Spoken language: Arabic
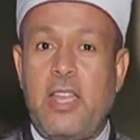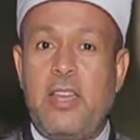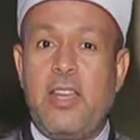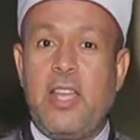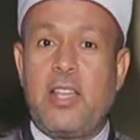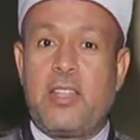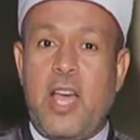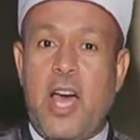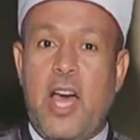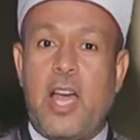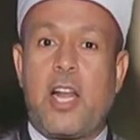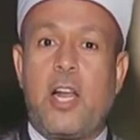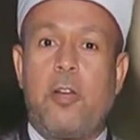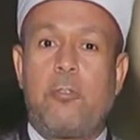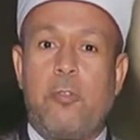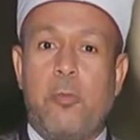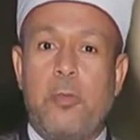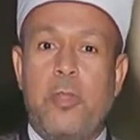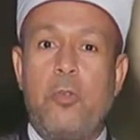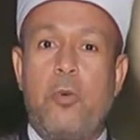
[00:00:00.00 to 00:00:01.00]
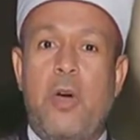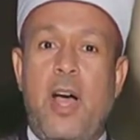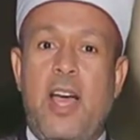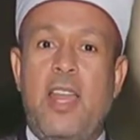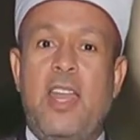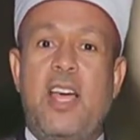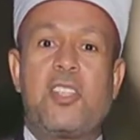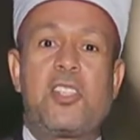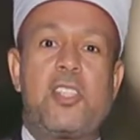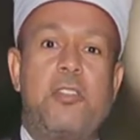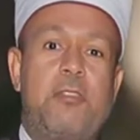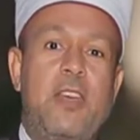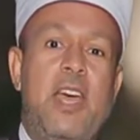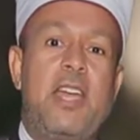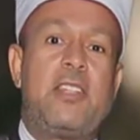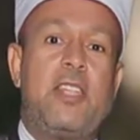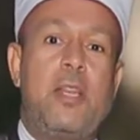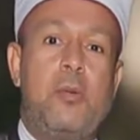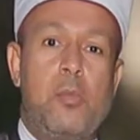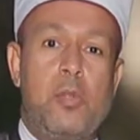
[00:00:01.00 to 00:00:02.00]
لكن نتعرف منه على
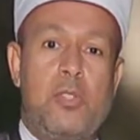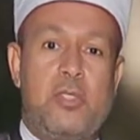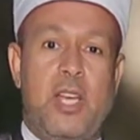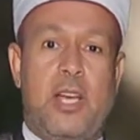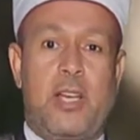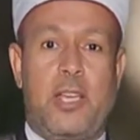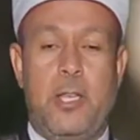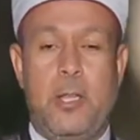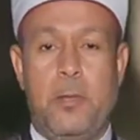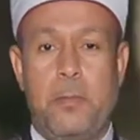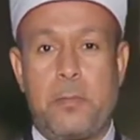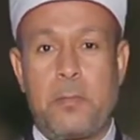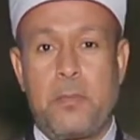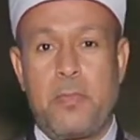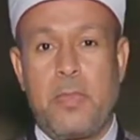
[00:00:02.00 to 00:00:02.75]
صفات المتقين